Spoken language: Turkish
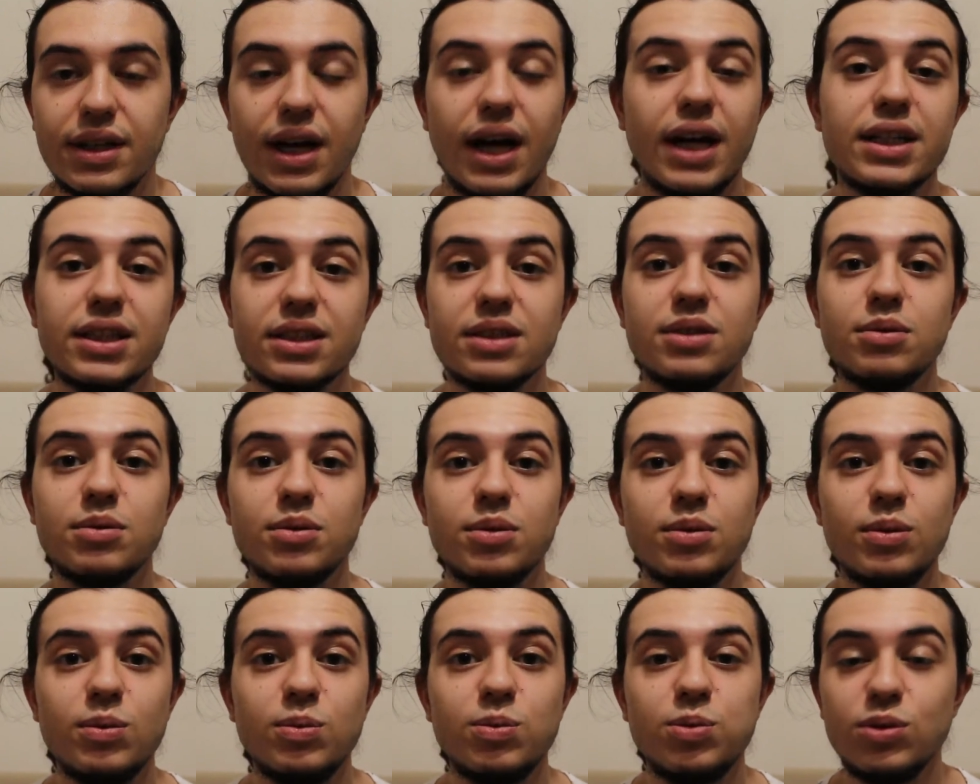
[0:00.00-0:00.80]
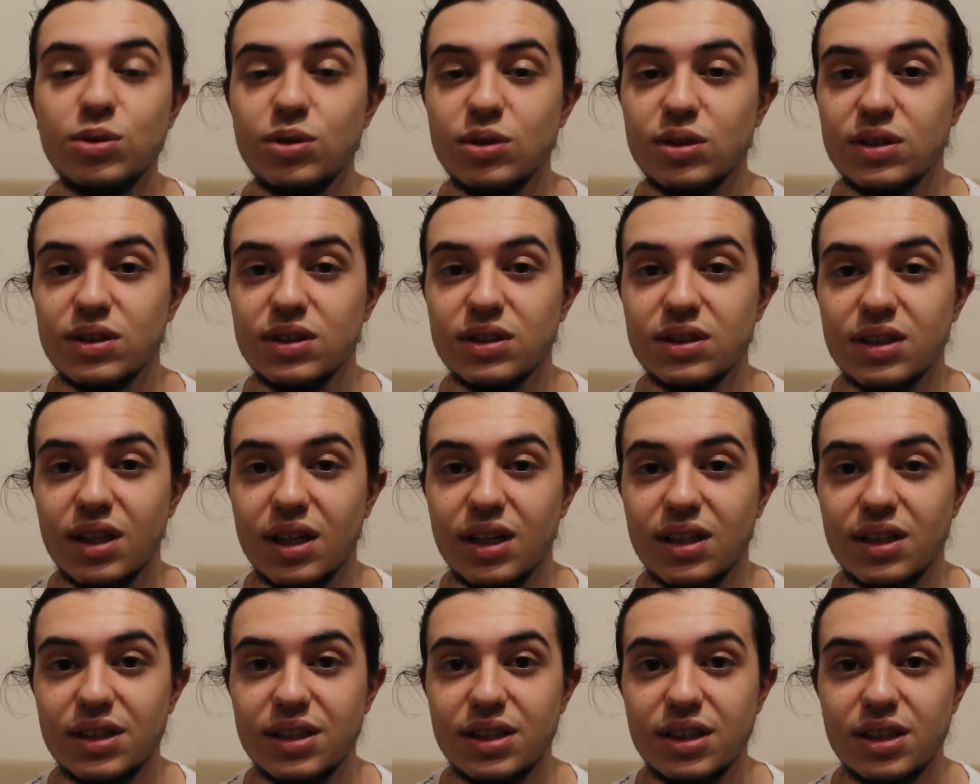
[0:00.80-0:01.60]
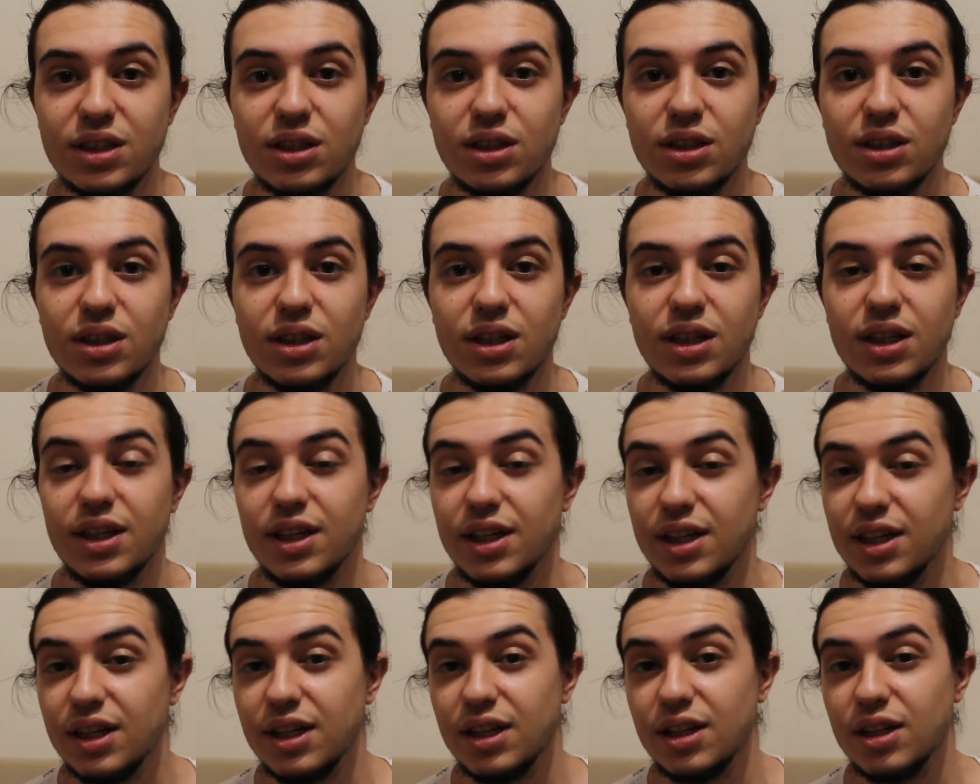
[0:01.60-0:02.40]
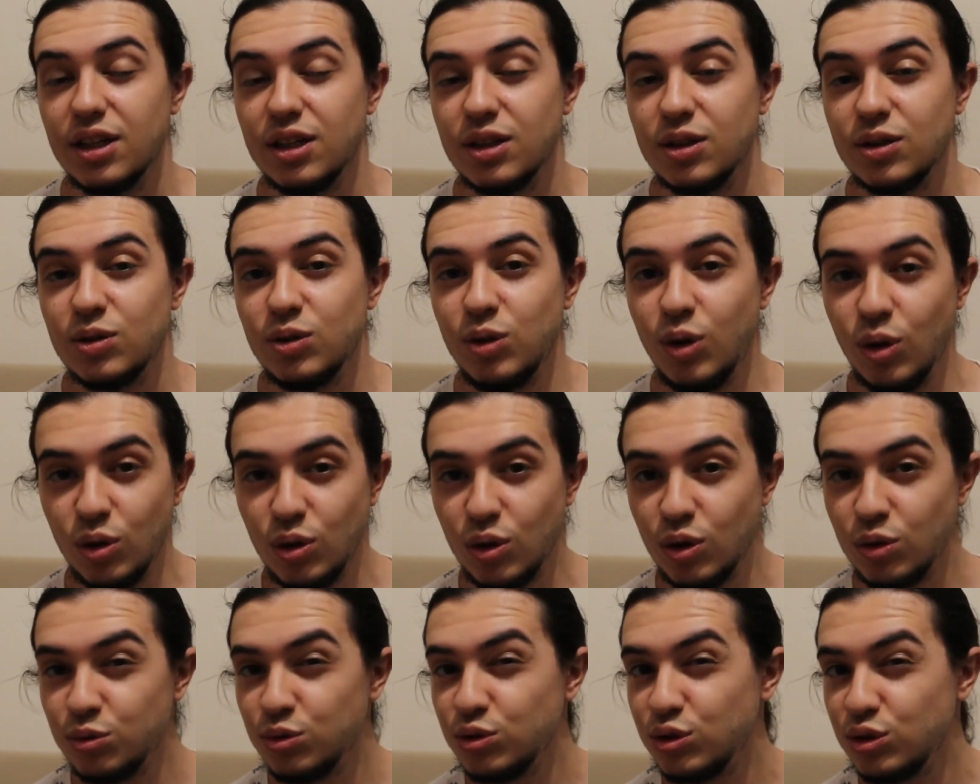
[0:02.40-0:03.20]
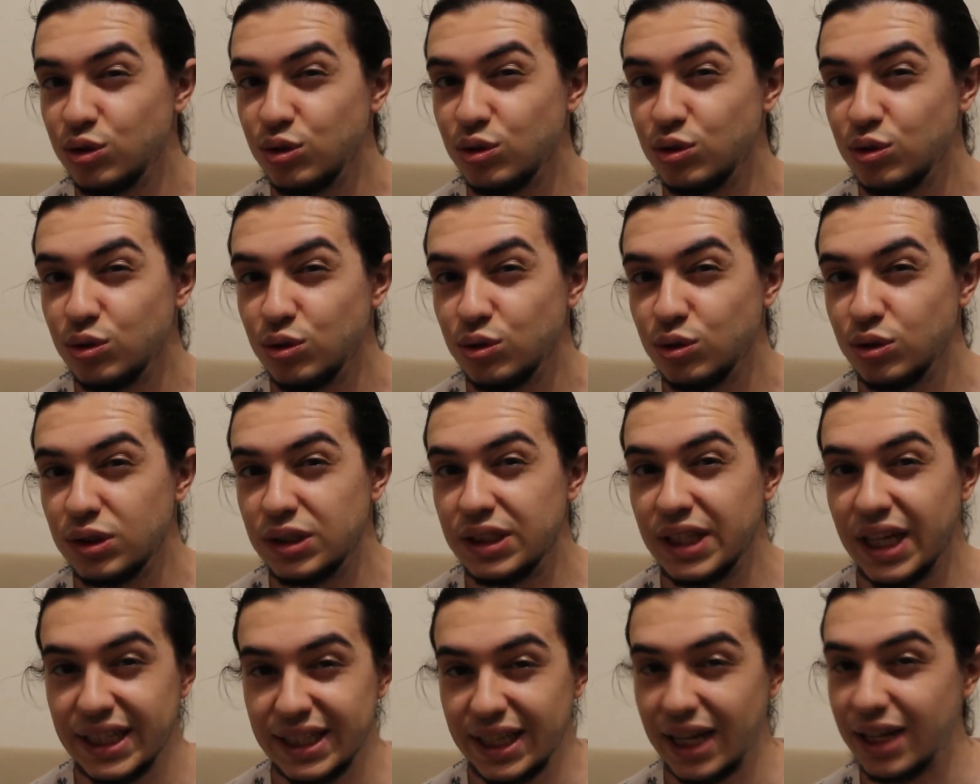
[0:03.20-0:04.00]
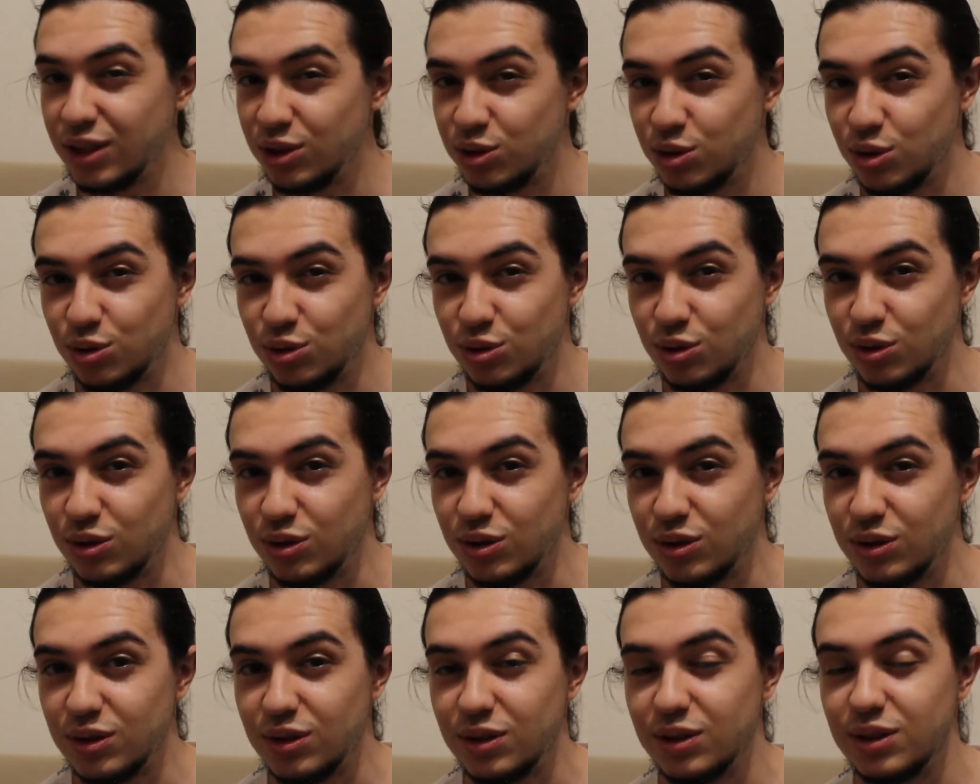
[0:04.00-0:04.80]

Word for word: Herkese merhaba. Bugün sizlerle logomuz neden kötü?